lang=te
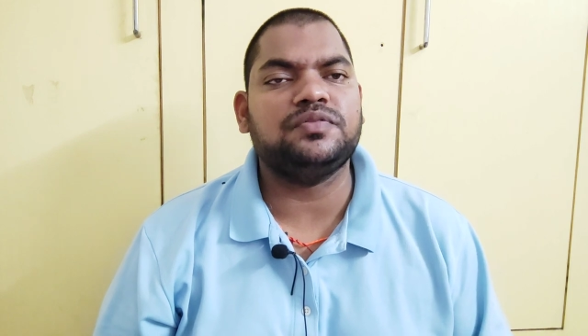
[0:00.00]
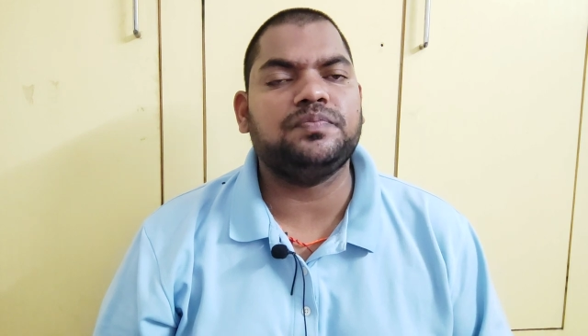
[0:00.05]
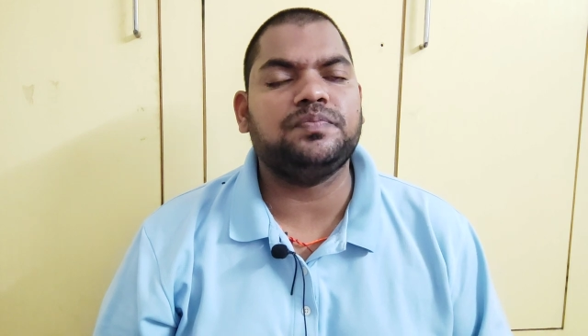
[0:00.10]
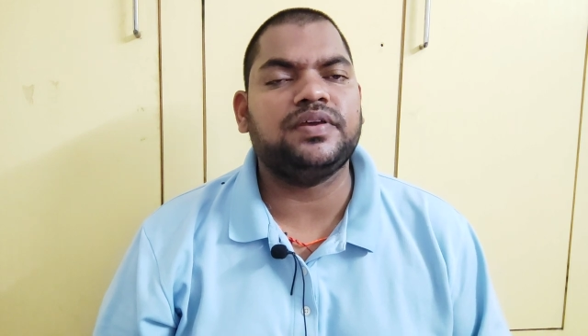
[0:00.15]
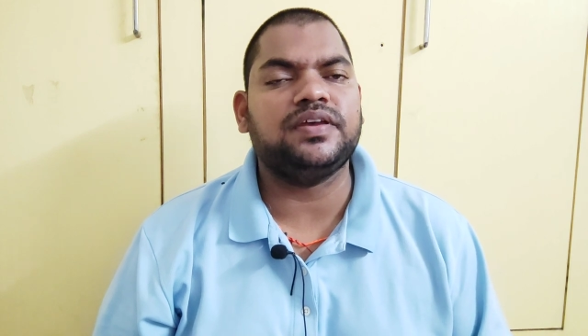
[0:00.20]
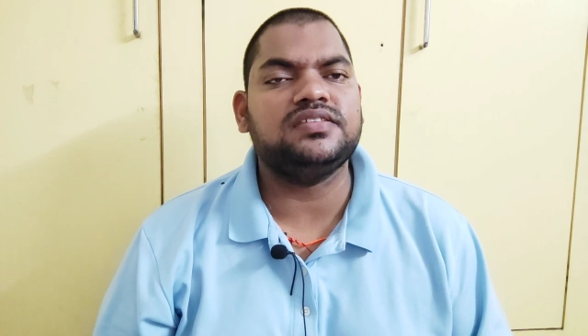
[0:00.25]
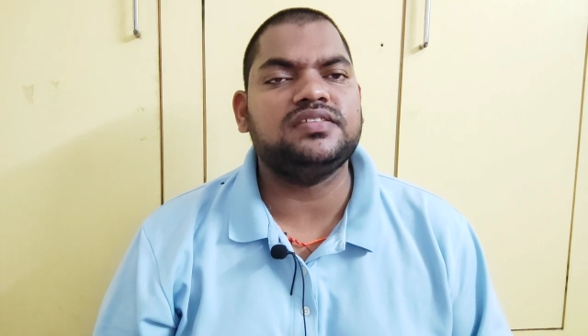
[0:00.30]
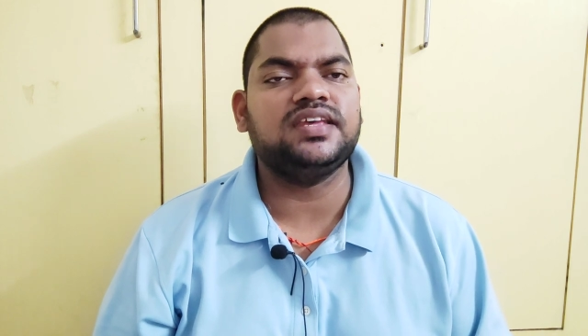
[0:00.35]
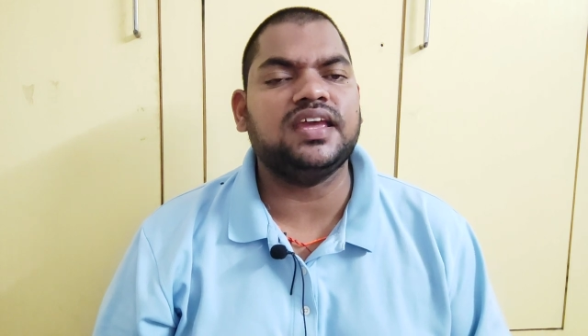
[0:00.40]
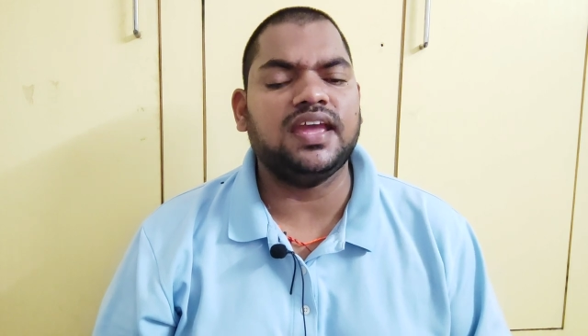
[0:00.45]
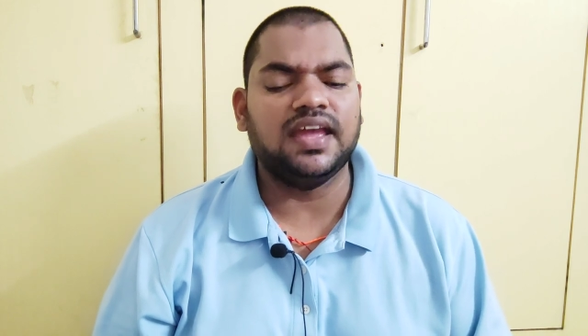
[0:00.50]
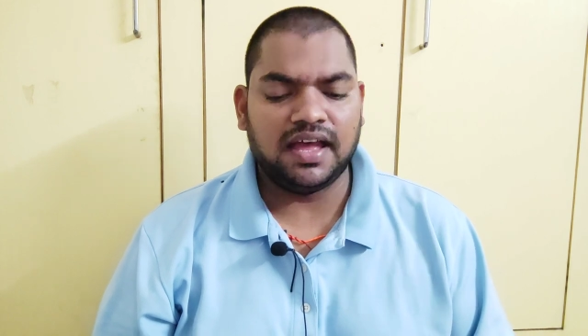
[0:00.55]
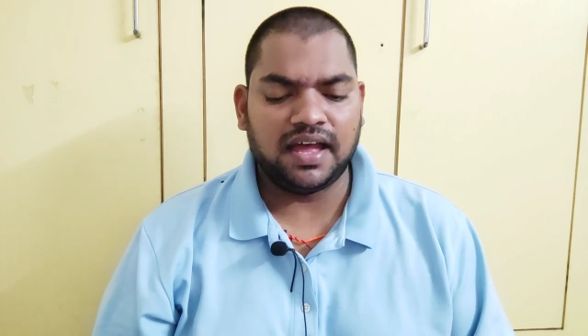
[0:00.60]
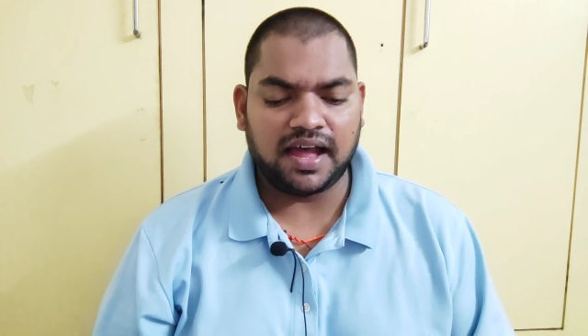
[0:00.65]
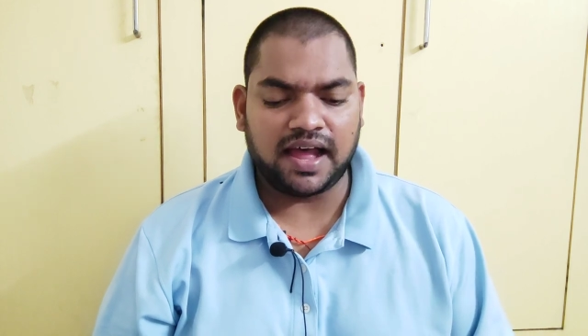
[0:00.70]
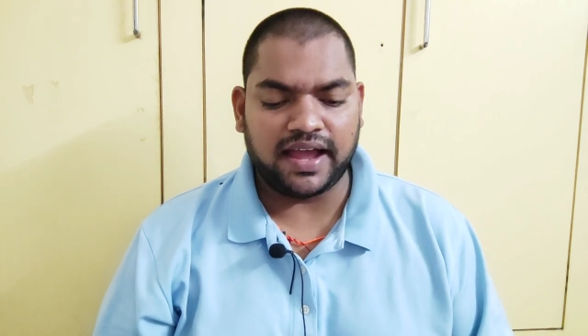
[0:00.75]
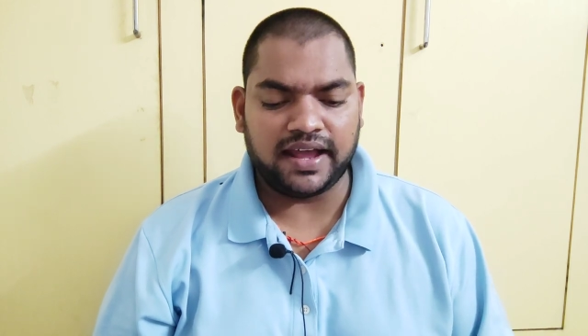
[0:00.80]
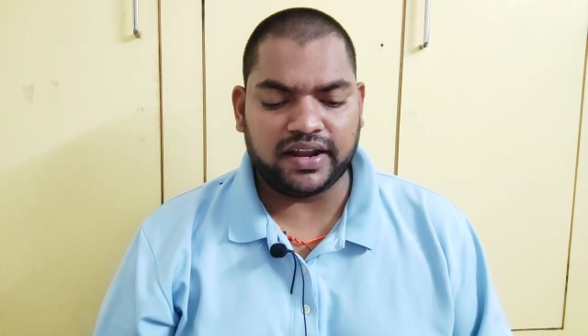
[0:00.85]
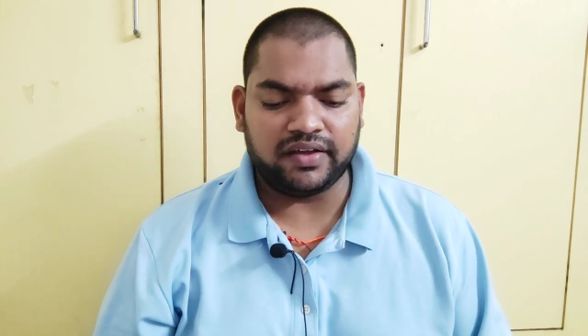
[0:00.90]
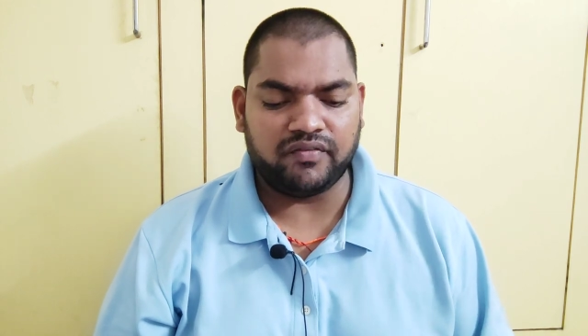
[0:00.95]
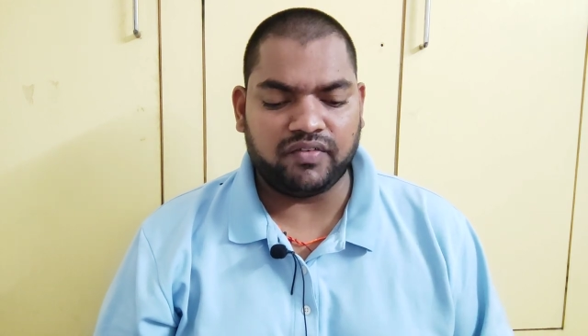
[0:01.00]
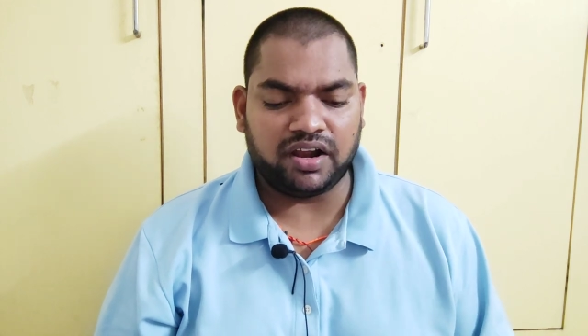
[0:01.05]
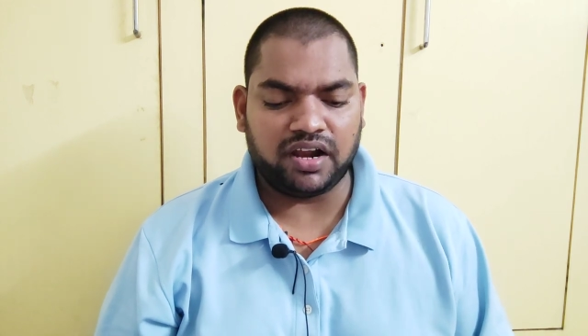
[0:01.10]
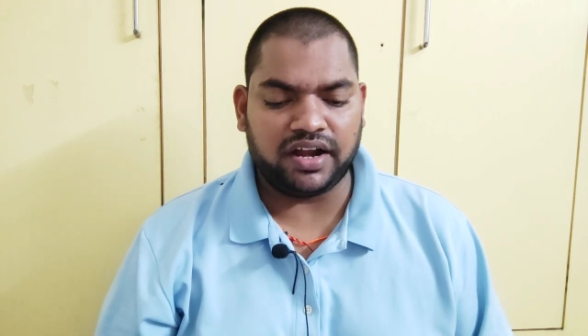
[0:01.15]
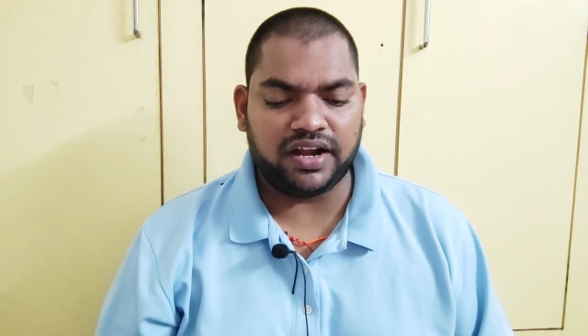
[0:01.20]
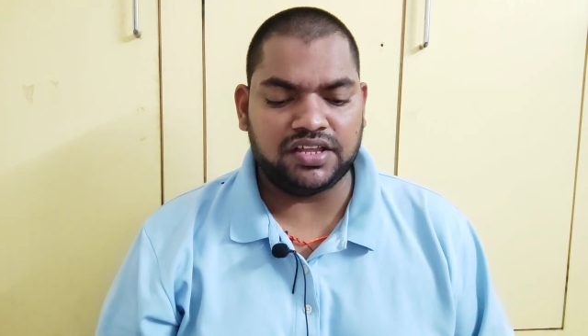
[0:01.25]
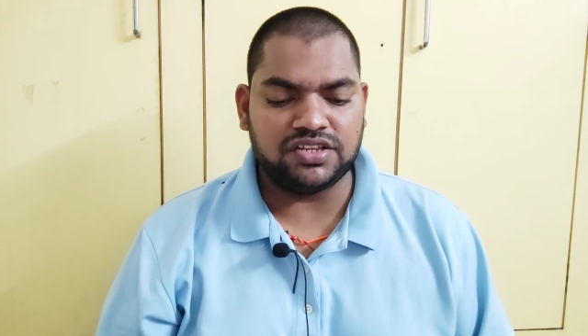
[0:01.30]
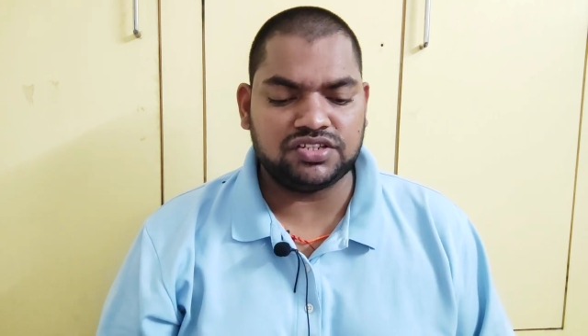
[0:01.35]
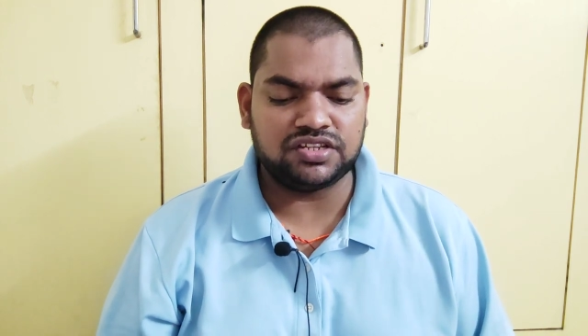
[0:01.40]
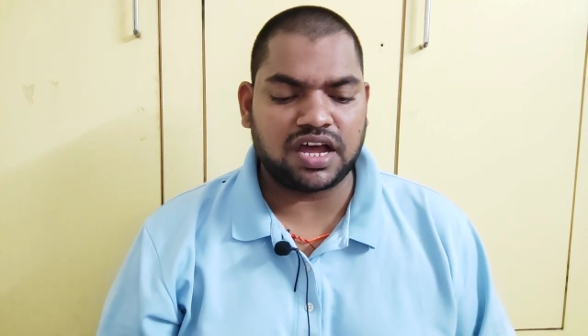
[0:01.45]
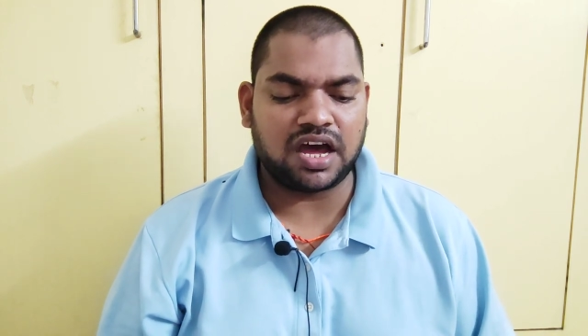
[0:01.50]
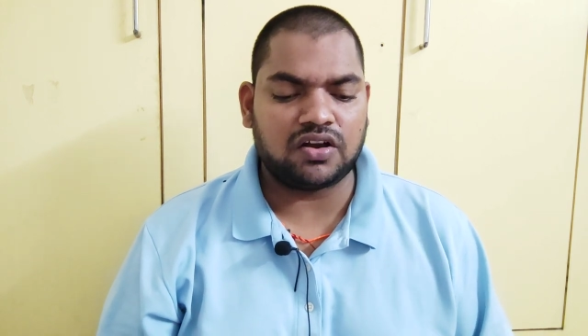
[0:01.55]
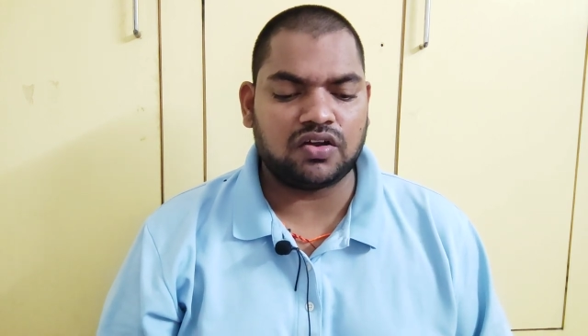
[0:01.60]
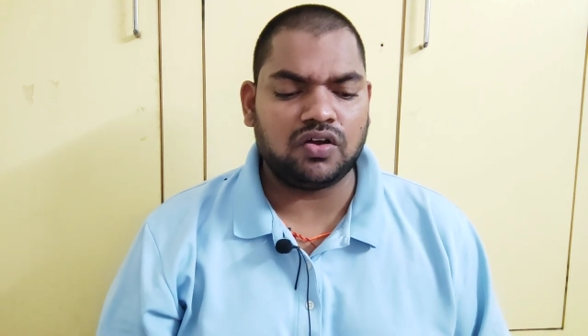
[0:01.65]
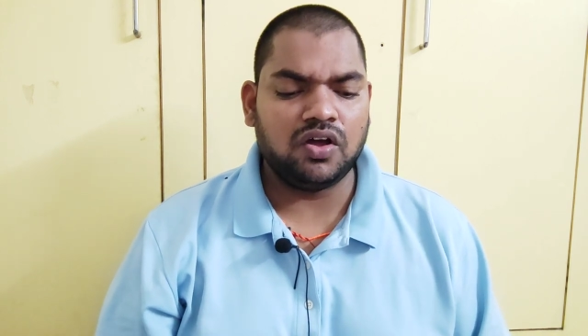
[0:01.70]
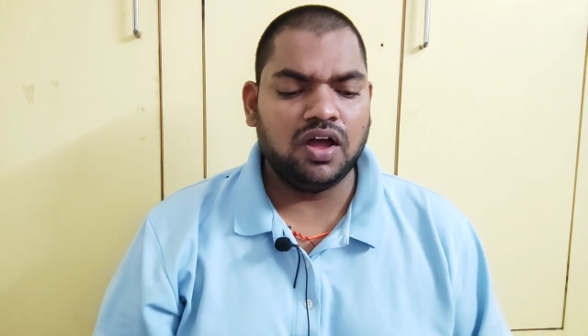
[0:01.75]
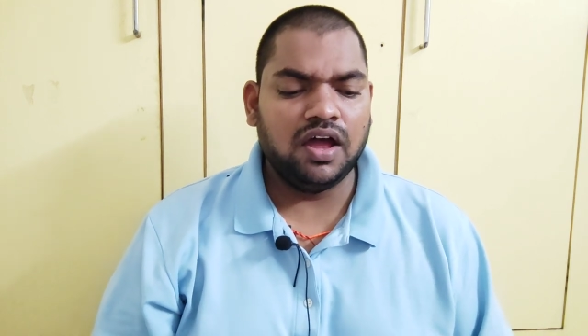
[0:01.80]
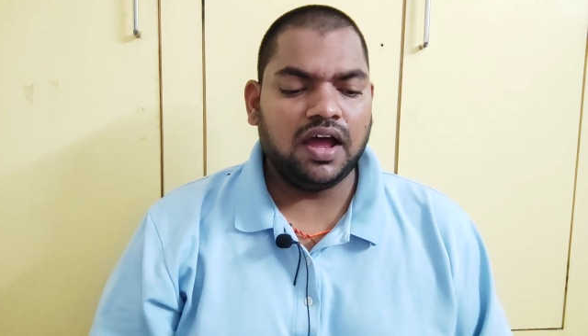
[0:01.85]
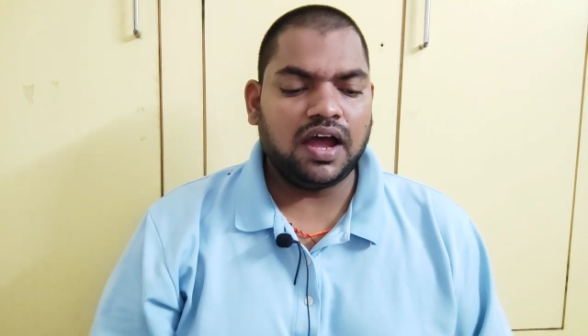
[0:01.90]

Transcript: చెప్పేసి ఆయన వెల్లడించారు